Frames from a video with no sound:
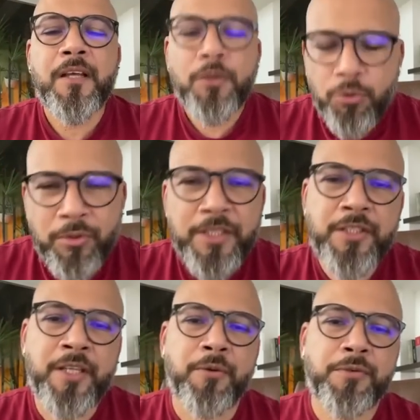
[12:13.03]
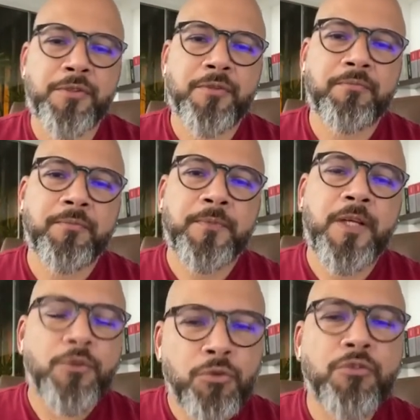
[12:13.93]
Tudo é de Deus.
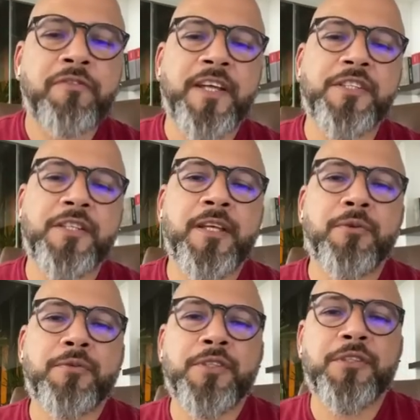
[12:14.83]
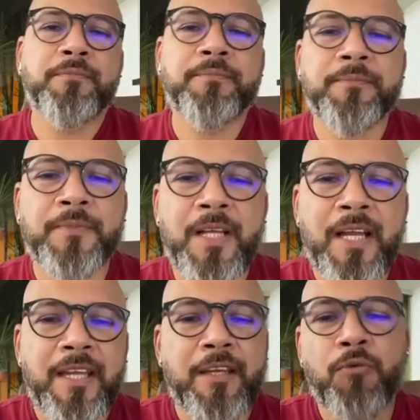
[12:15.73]
Tudo vem de Deus.
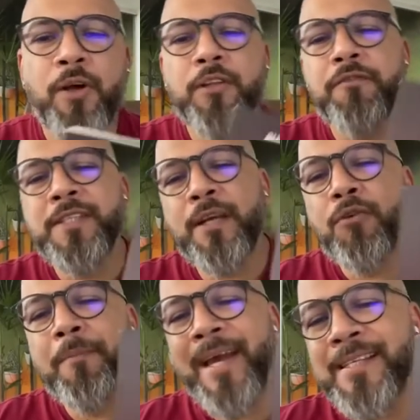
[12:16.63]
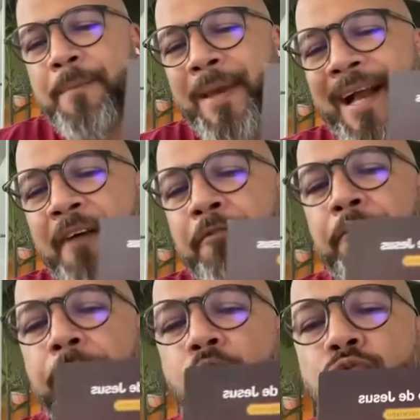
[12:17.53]
E quando você começa a pegar
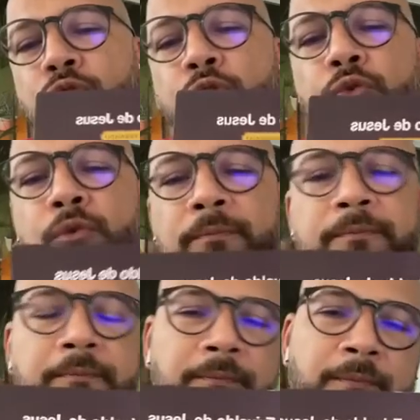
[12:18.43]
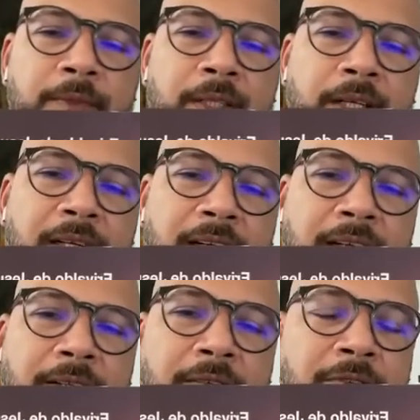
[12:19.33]
fundo,
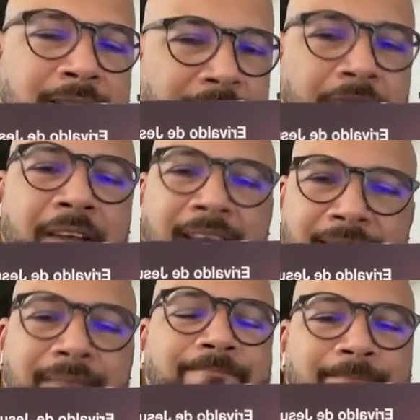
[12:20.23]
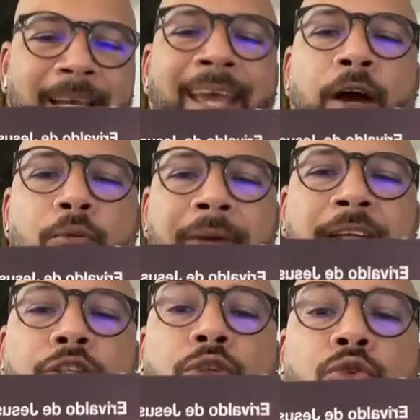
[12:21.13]
você vê que
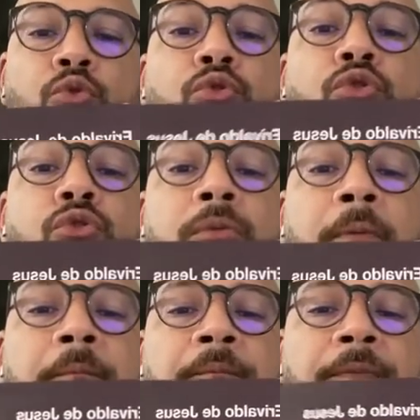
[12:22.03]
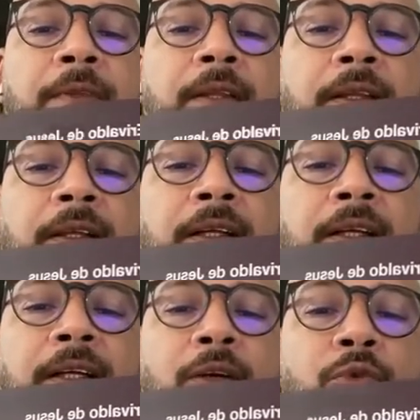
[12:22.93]
realmente tudo
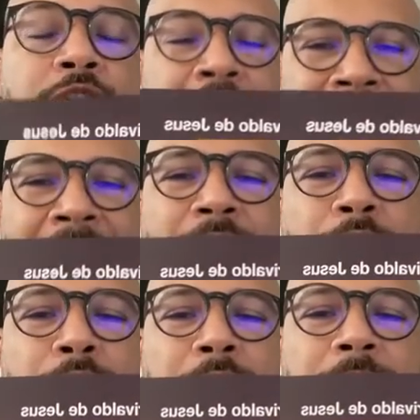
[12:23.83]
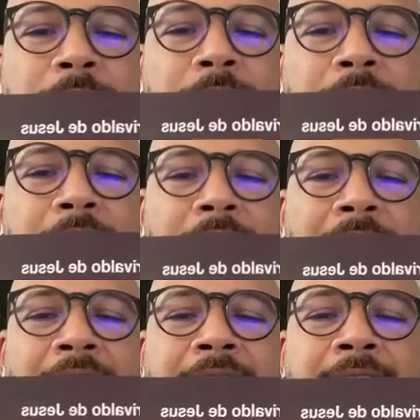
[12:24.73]
o direito
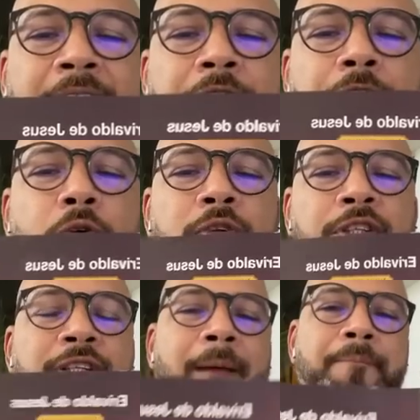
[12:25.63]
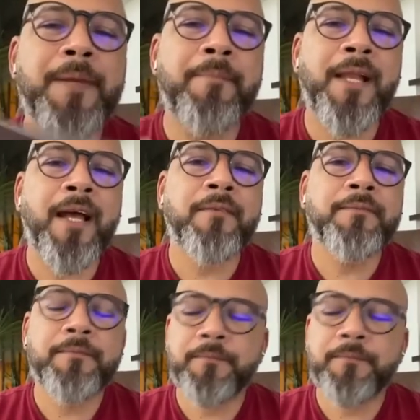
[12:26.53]
ele tem fonte na Bíblia.